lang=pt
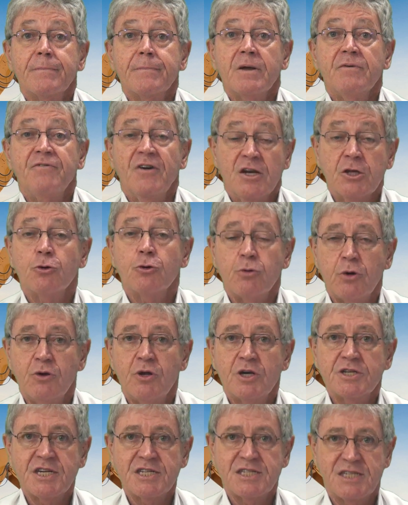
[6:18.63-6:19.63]
falando com a
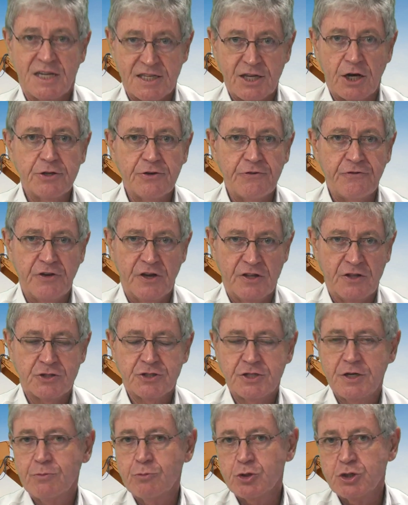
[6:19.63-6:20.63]
nossa central de venda. Nós
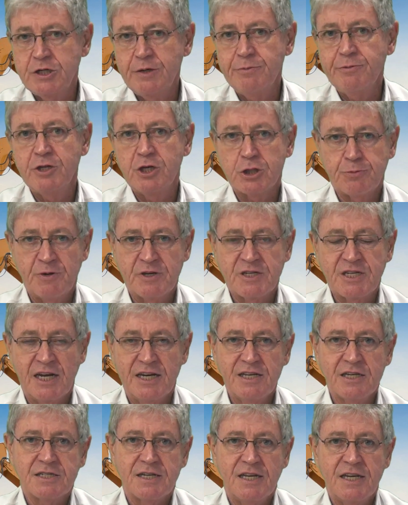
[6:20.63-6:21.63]
temos um time de
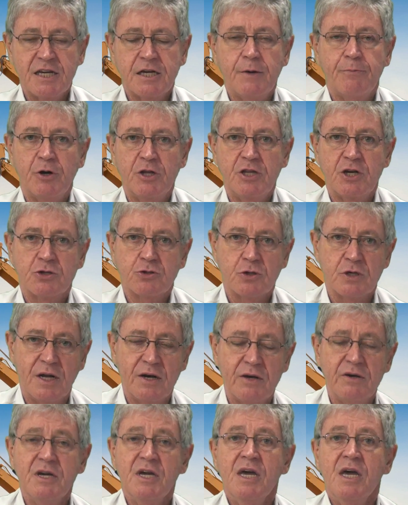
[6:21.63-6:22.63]
especialistas ali que pode
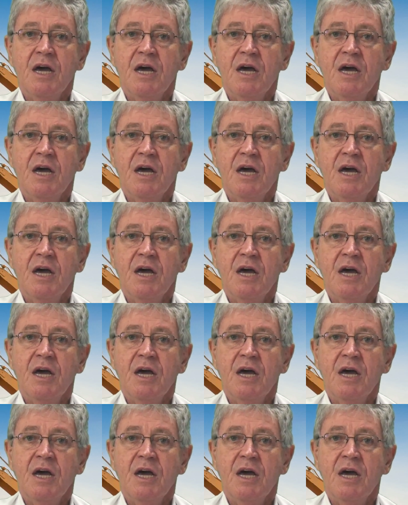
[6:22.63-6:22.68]
ajudá-la